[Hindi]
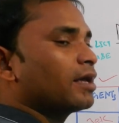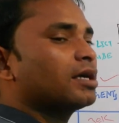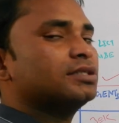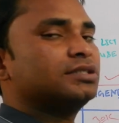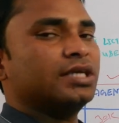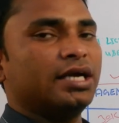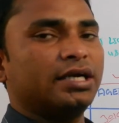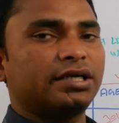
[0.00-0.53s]
एक
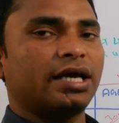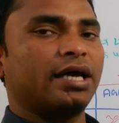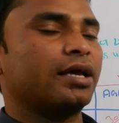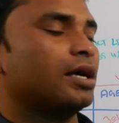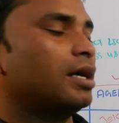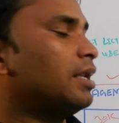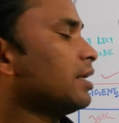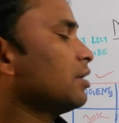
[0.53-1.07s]
एजेंट
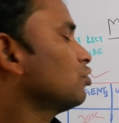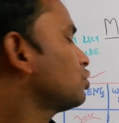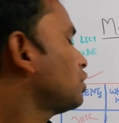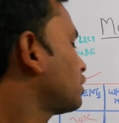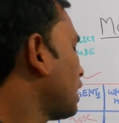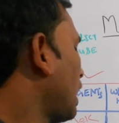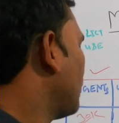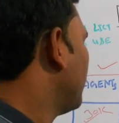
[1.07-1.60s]
आएगा लेकिन उसे
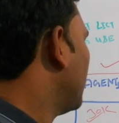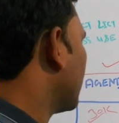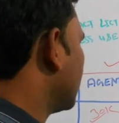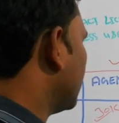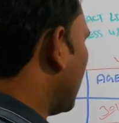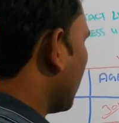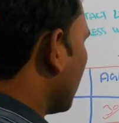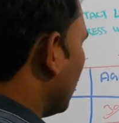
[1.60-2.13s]
टाइम लग
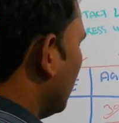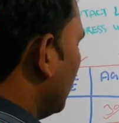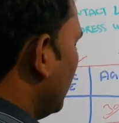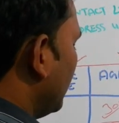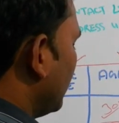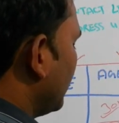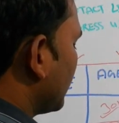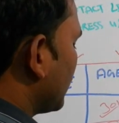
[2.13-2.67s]
जाएगा
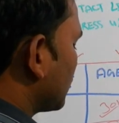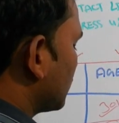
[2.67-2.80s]
ठीक है